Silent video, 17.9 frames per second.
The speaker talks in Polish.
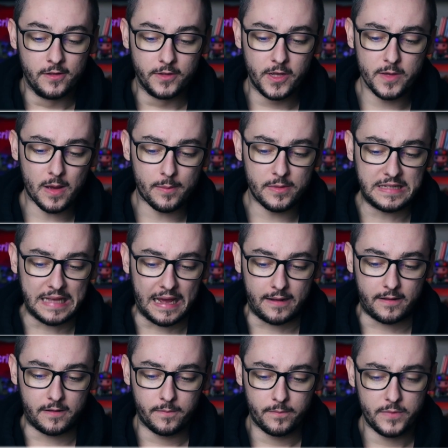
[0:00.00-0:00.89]
No i mamy
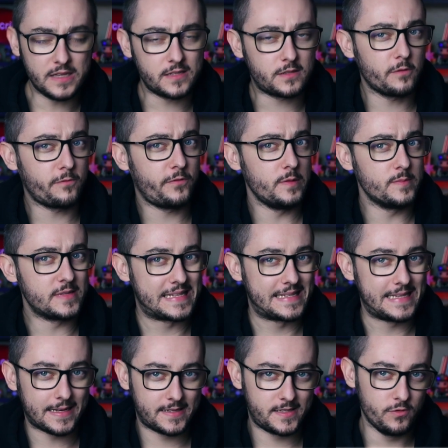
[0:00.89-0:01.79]
tak, jest to film z
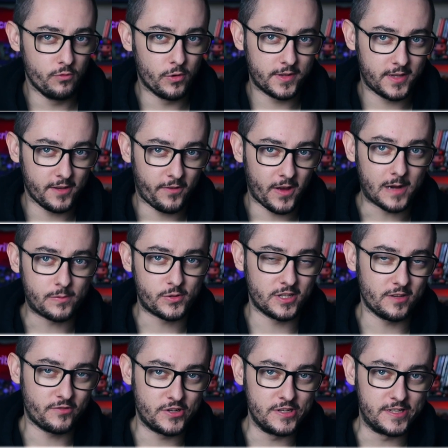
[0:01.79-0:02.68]
sekcji What the Fuck
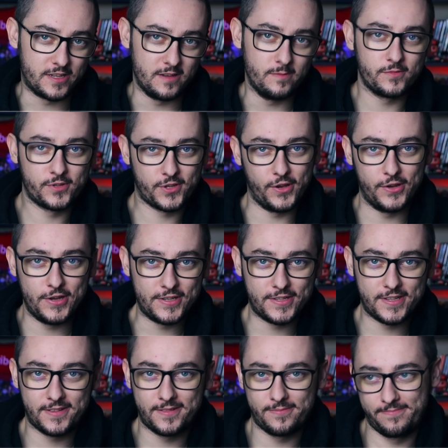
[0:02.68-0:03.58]
przede wszystkim, co
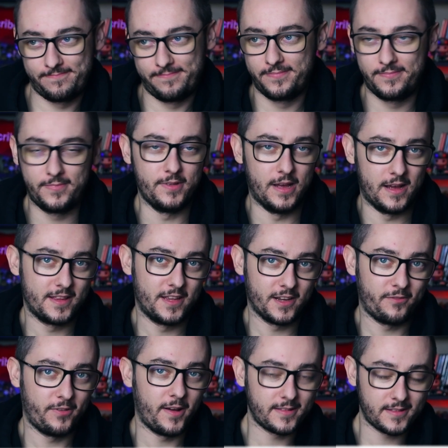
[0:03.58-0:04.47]
jest
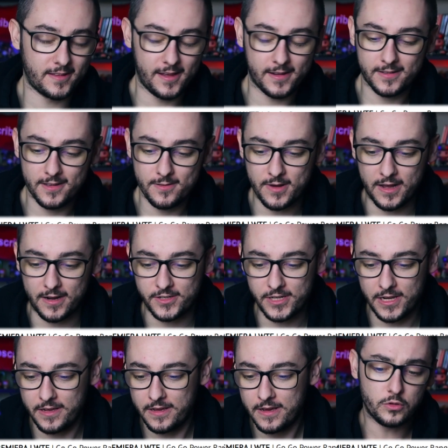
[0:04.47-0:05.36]
adekwatne jak
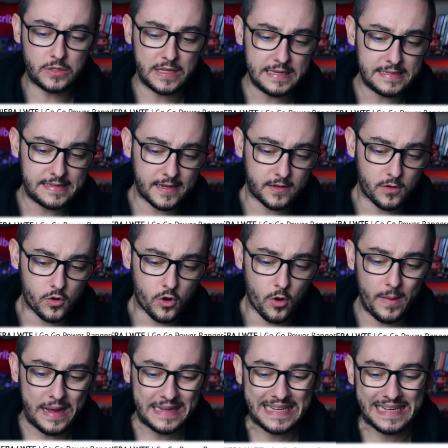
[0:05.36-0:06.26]
najbardziej. Tutaj jest jako
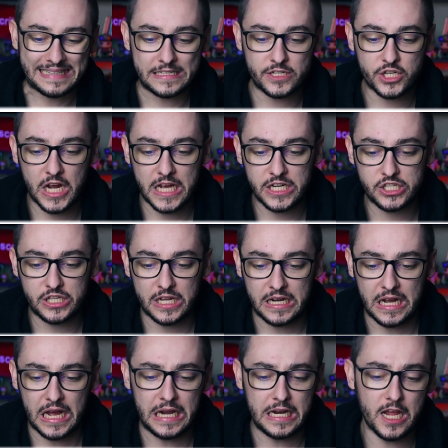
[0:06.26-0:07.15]
komedia też
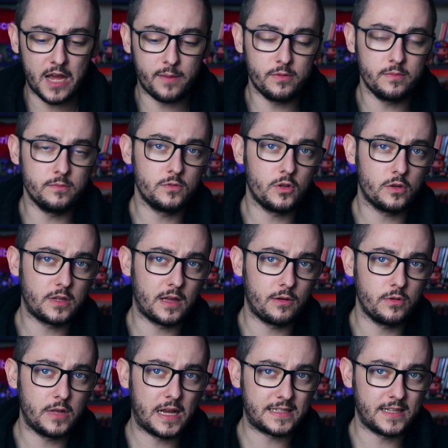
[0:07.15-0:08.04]
hashtag, ale ja bym
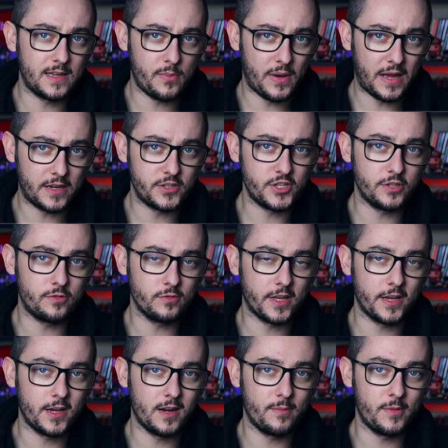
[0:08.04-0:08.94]
dodał jak najbardziej
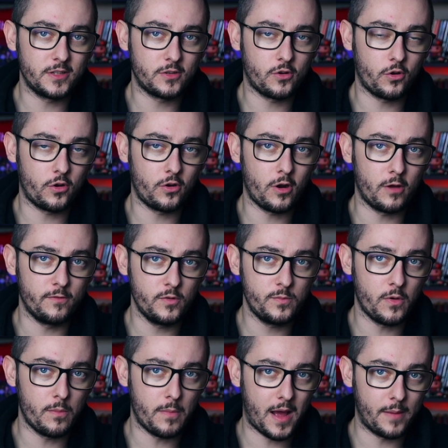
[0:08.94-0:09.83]
tutaj element horrorowy,
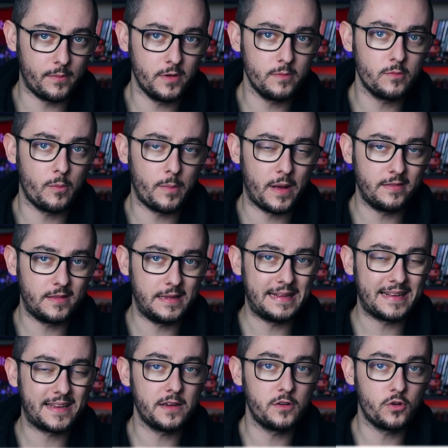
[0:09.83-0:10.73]
bo mamy momenty
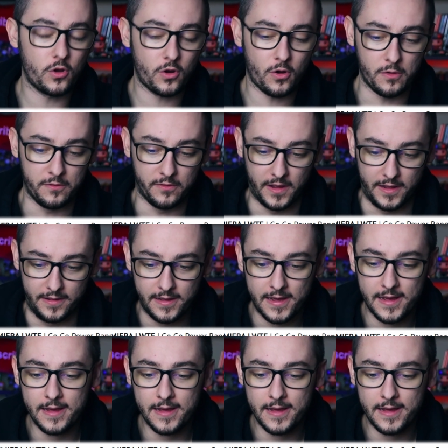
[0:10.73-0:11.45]
takie gorowe.